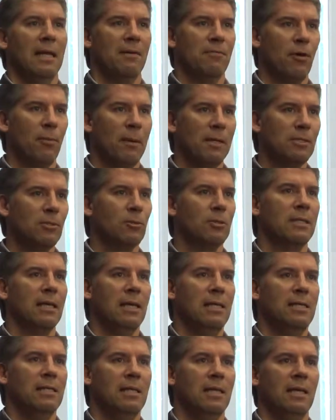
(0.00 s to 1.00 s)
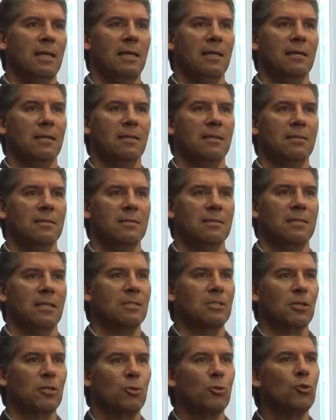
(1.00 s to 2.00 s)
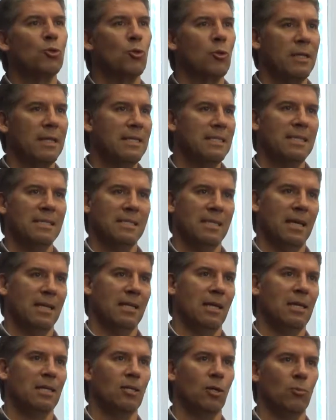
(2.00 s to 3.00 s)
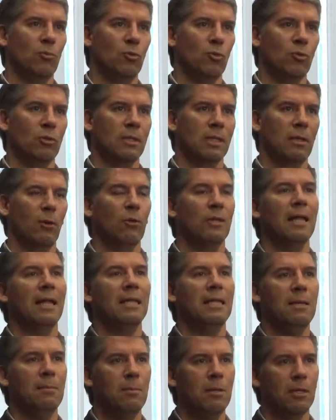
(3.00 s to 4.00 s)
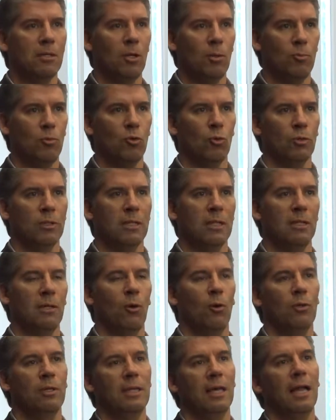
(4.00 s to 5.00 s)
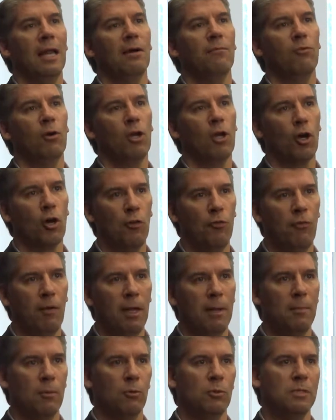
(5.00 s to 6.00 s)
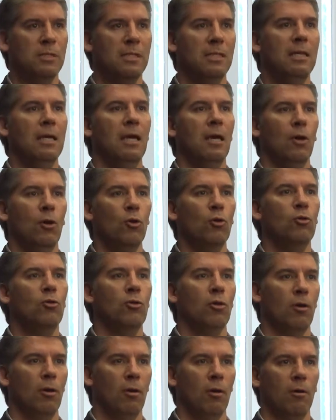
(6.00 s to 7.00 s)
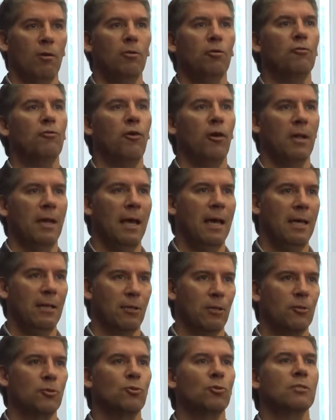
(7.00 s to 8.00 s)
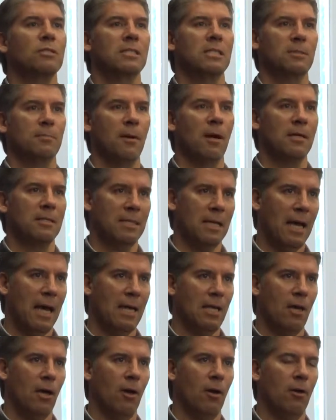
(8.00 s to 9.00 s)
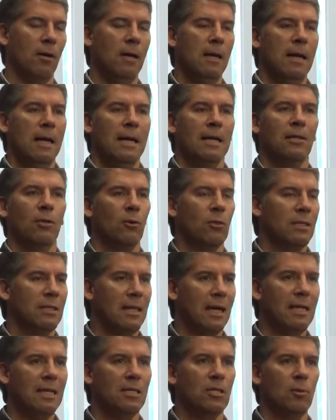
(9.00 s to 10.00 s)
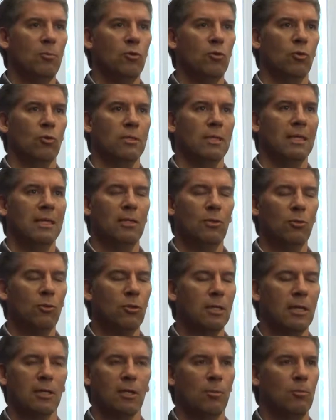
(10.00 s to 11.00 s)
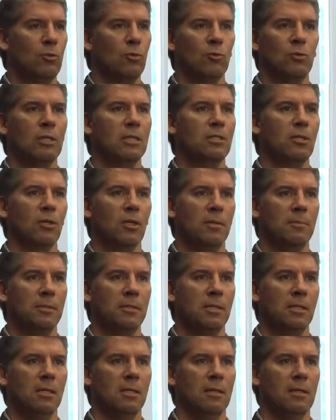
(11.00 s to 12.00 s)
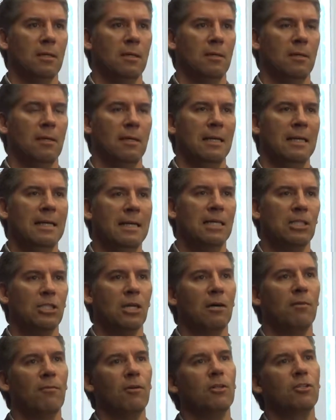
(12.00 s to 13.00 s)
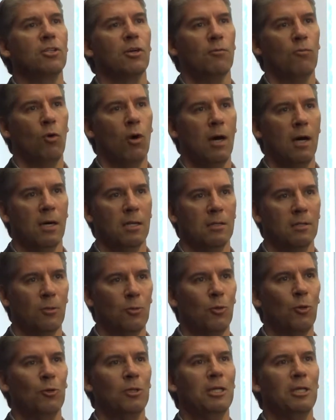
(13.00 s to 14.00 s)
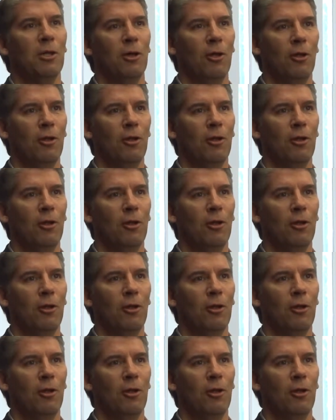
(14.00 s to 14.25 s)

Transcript: l'information de qualité, ça sera toujours nécessaire dans les communautés. On anime les communautés, on est à la fois le reflet, mais aussi une, euh, une fenêtre sur ce qui se passe ailleurs. Donc, dans les communautés, toutes les communautés sont comme ça, euh, les gens veulent se voir. Donc, on est